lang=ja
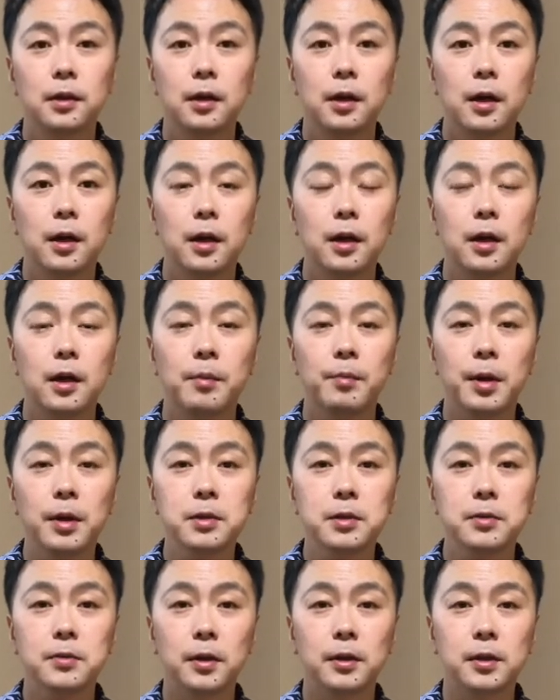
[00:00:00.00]
えま
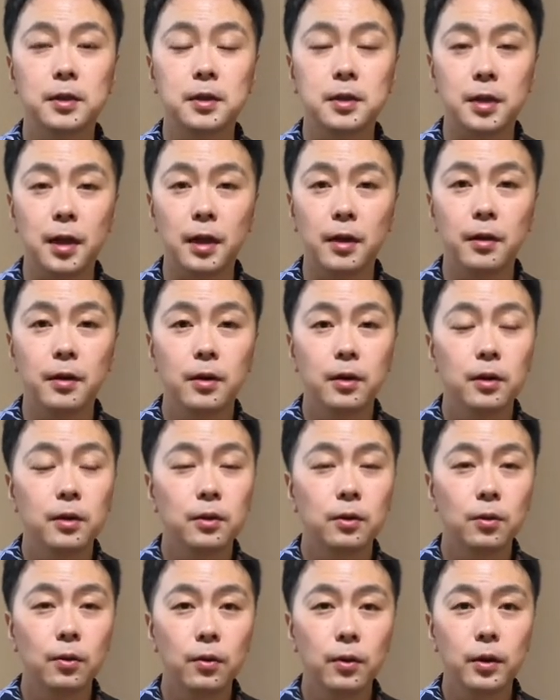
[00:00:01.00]
ずはですね、
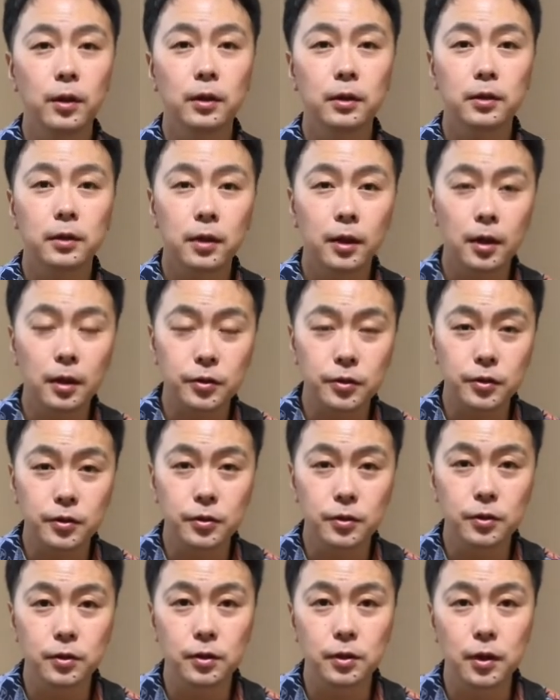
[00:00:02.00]
どうやって
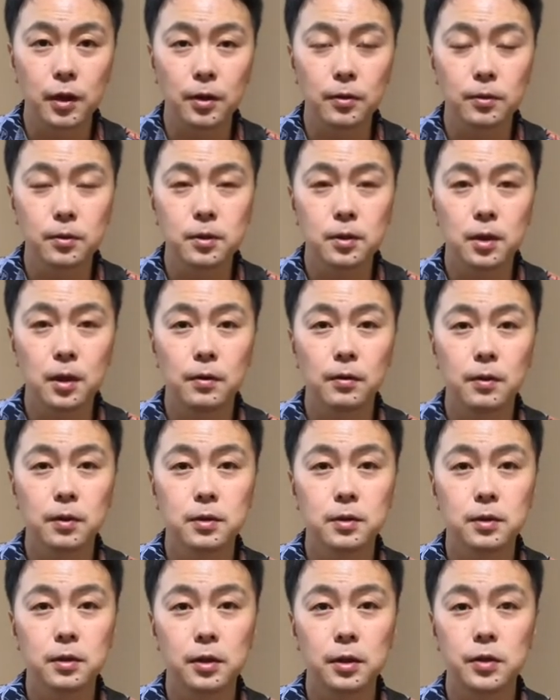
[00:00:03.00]
チューナーを使わ
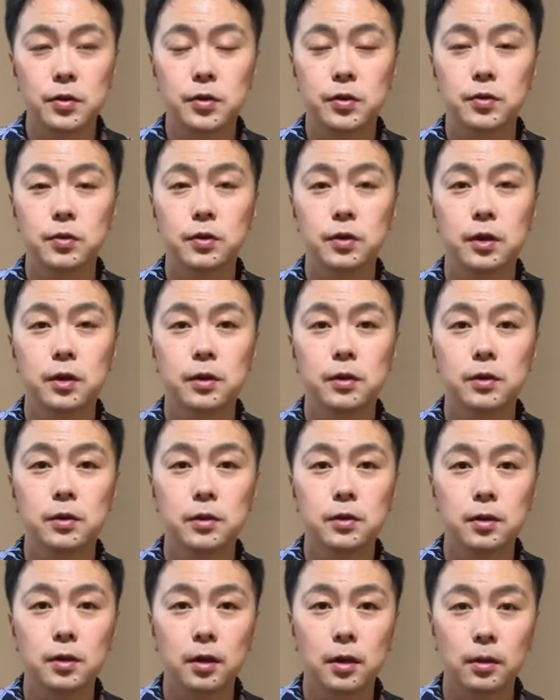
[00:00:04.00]
ずにチューニング
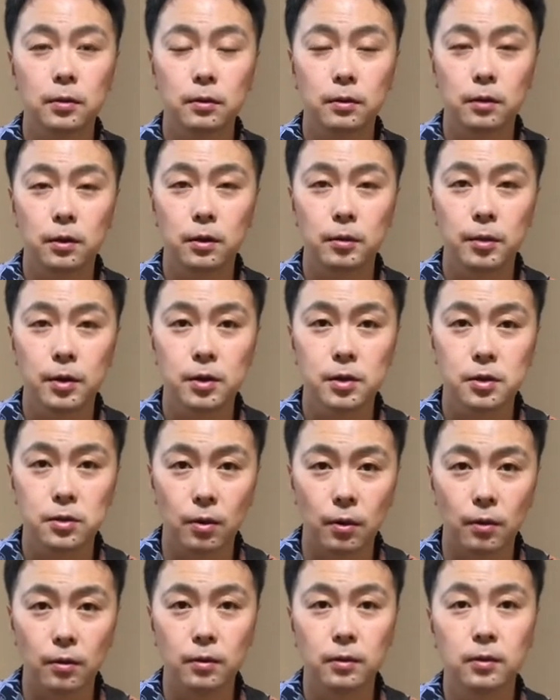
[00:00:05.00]
するかと言います
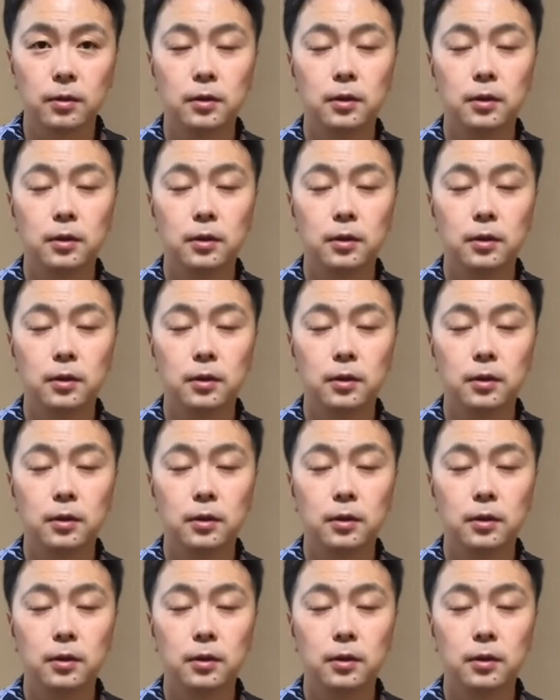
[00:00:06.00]
と、